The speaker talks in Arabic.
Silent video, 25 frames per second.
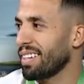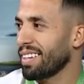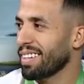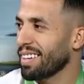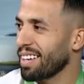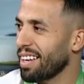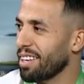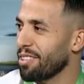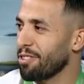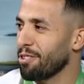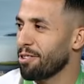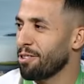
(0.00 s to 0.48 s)

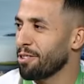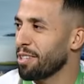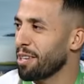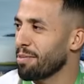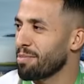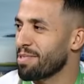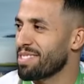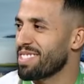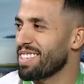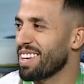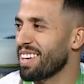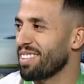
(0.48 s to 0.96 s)
قنعونا
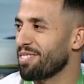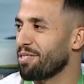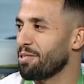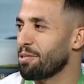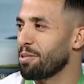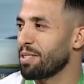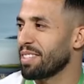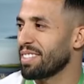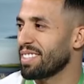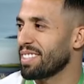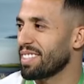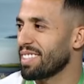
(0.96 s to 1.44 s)
بزاف
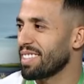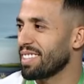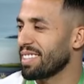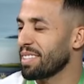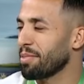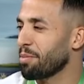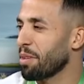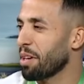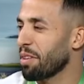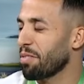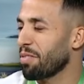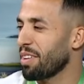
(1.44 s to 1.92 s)
وين
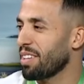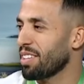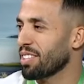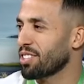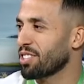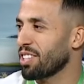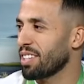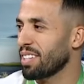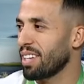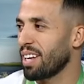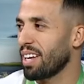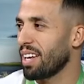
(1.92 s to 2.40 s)
ما خفالكش
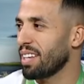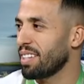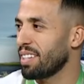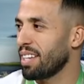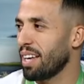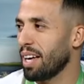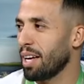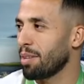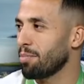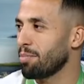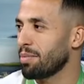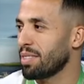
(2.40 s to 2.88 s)
أنا هذا
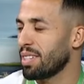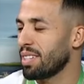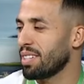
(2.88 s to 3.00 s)
العام